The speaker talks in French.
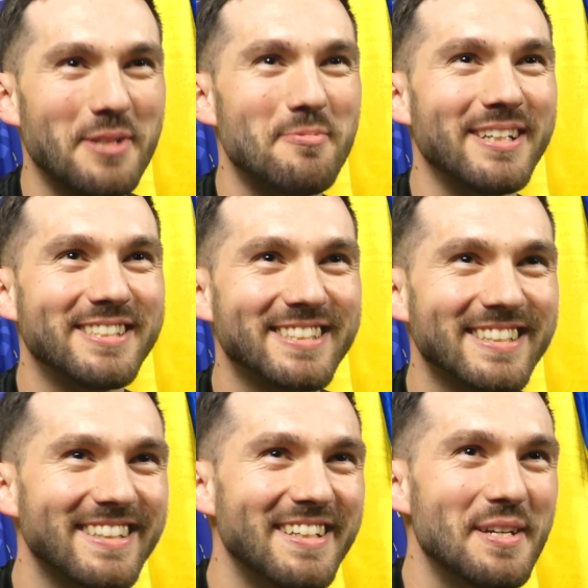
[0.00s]
tous les matchs
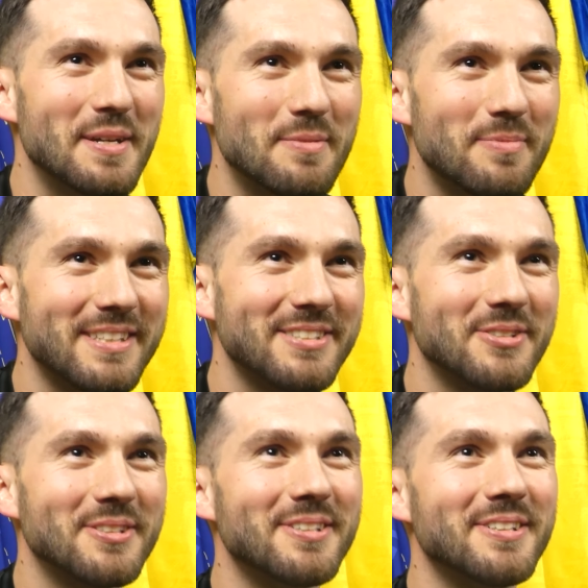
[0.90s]
parce que
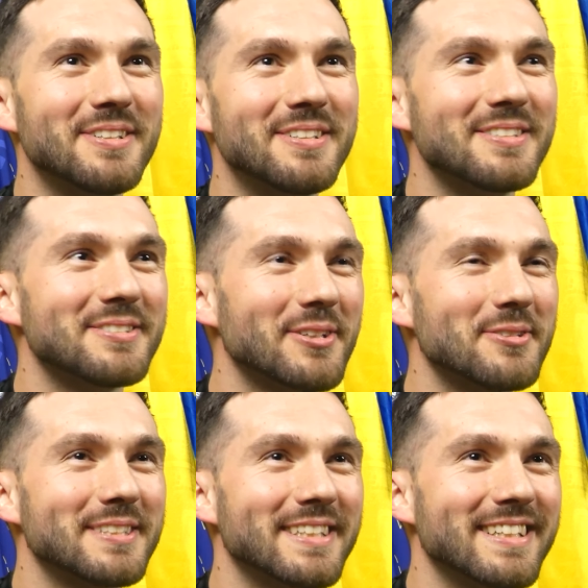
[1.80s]
euh, sans
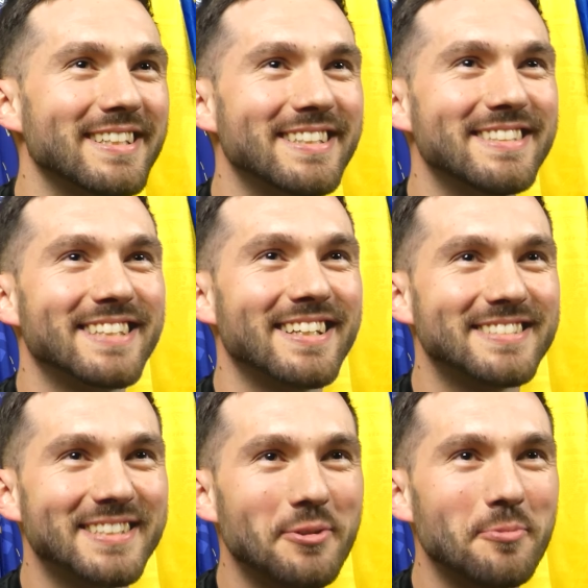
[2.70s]
c'est
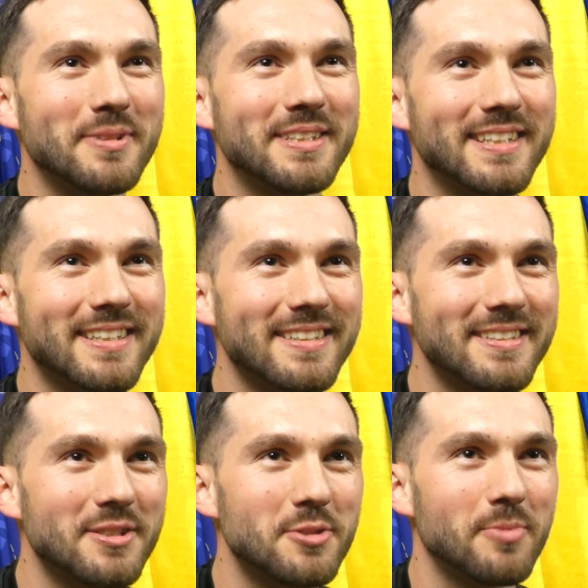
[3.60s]
assez compliqué.
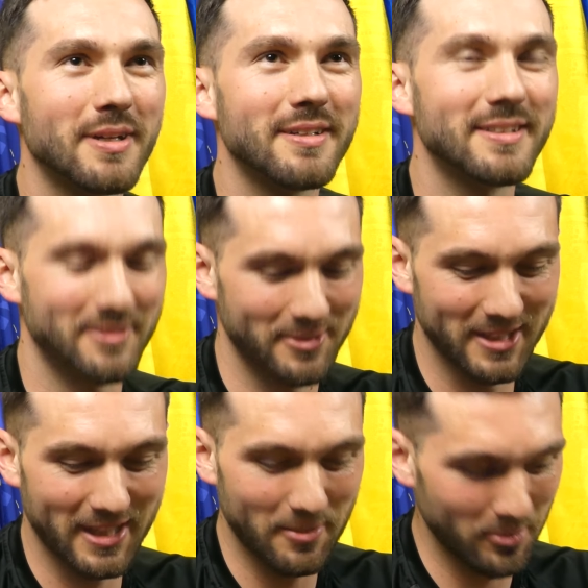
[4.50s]
on
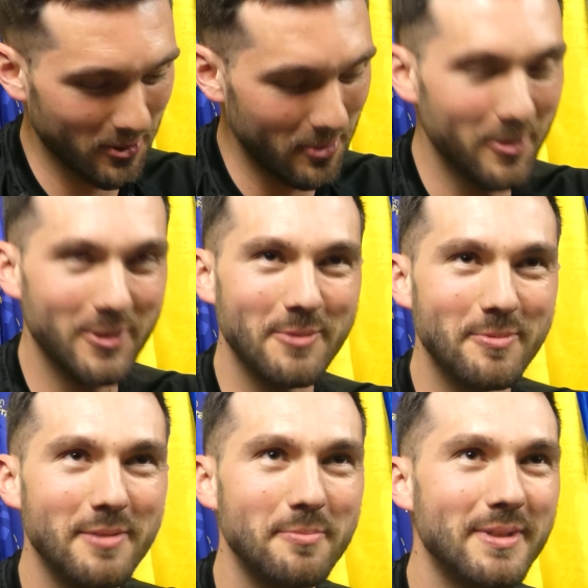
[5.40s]
dirait un peu Robocop,
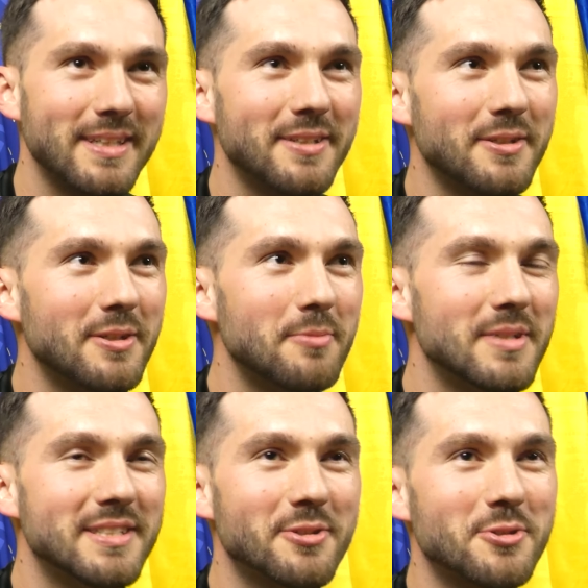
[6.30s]
hein, mais, euh,
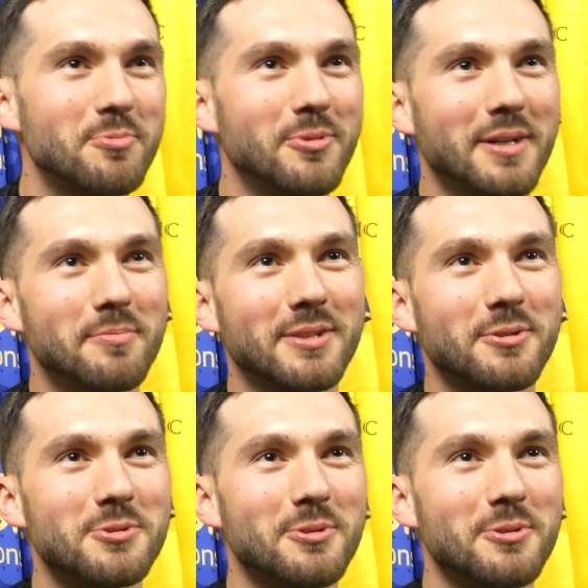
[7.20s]
mais sans je pourrais pas trop